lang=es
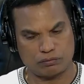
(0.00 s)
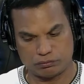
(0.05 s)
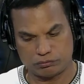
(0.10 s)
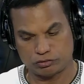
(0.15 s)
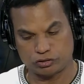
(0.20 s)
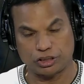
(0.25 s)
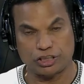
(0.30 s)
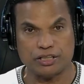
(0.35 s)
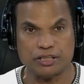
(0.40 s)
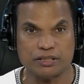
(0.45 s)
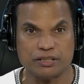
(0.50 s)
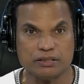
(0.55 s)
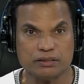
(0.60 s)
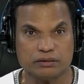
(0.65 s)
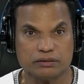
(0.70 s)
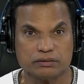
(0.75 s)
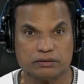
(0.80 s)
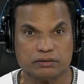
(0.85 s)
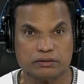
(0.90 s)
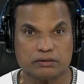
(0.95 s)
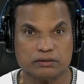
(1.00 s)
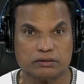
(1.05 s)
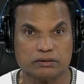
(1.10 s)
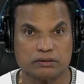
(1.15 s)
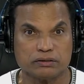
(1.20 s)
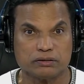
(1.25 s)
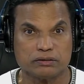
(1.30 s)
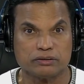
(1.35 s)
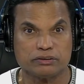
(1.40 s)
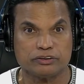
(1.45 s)
Sí.
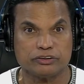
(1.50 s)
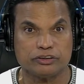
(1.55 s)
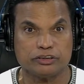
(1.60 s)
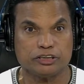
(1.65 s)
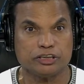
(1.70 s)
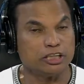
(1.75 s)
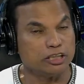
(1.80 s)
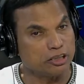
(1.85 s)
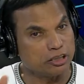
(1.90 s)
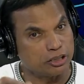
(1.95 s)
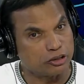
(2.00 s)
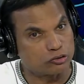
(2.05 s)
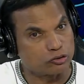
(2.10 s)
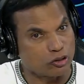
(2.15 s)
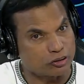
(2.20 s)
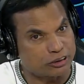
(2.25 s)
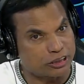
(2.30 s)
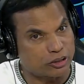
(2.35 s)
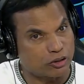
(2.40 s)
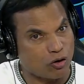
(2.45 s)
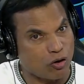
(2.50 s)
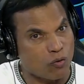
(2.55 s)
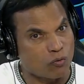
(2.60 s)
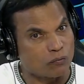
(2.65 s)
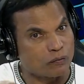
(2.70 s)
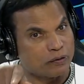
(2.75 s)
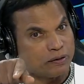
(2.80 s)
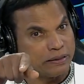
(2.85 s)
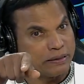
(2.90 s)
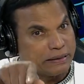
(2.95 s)
Y, y
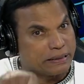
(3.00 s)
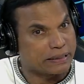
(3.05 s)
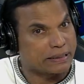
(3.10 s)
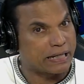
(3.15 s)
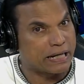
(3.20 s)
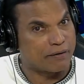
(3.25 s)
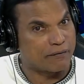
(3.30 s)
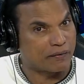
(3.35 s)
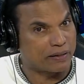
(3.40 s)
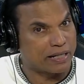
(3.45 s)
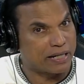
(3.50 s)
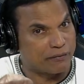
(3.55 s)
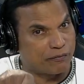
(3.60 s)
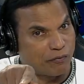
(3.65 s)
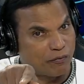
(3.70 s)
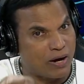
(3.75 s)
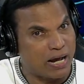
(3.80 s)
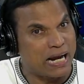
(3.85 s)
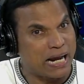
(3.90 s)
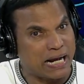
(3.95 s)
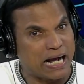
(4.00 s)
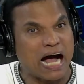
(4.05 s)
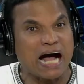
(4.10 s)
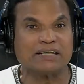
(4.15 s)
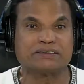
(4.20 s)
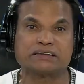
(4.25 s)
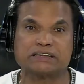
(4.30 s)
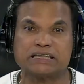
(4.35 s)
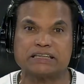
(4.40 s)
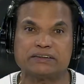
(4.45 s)
que, fue
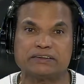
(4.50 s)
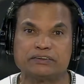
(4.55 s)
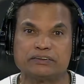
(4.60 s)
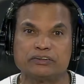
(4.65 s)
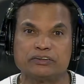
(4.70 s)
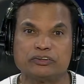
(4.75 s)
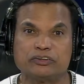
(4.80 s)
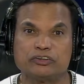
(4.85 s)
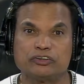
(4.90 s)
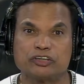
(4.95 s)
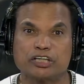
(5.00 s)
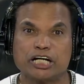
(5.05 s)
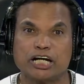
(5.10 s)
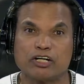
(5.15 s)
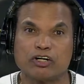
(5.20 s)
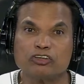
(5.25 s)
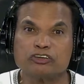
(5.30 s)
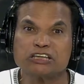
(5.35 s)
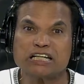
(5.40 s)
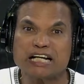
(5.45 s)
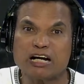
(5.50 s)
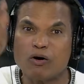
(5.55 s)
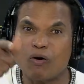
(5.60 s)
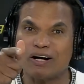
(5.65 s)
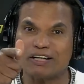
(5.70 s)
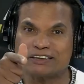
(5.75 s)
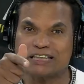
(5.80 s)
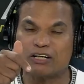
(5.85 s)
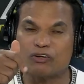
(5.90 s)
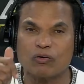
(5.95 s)
elegante, que no se dejó
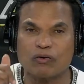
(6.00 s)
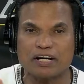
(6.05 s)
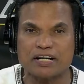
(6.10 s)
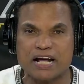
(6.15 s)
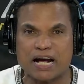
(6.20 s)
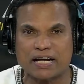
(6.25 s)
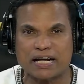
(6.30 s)
hacer lo que ella